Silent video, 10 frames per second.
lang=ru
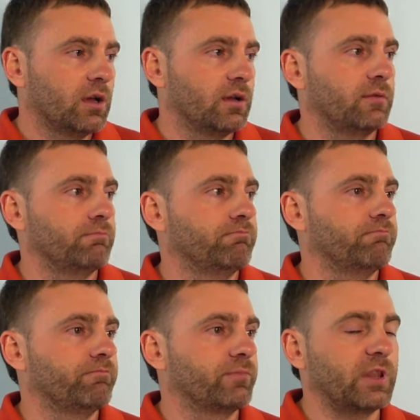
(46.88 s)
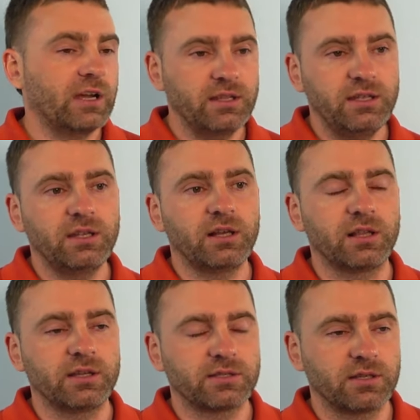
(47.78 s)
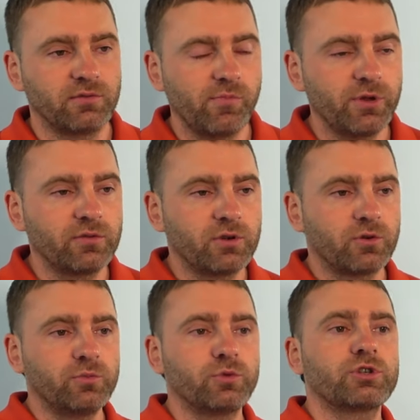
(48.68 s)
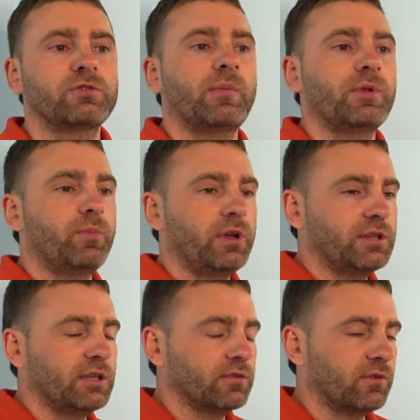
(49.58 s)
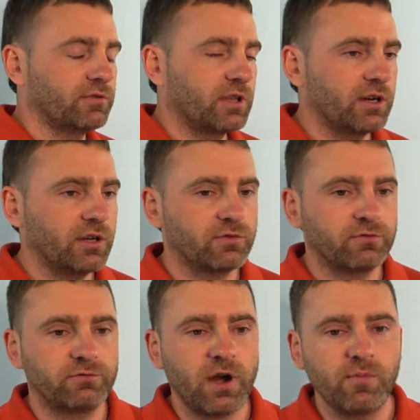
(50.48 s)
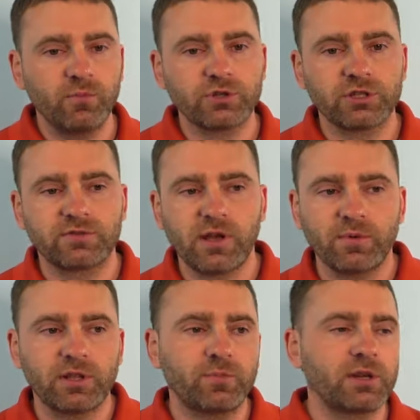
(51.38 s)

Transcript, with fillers: эм, так не делается. Во-первых, он может вам не пойти. Во-вторых, вам может сам этот